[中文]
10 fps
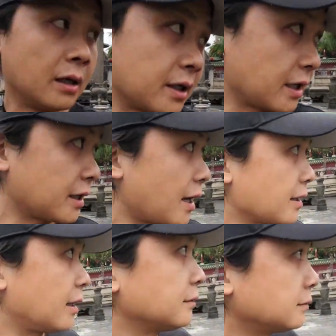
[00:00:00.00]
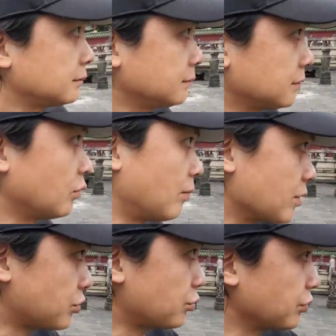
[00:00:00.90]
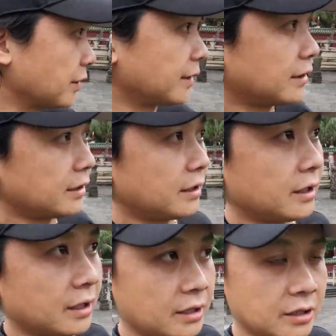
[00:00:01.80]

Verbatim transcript: 跟刚刚我们去的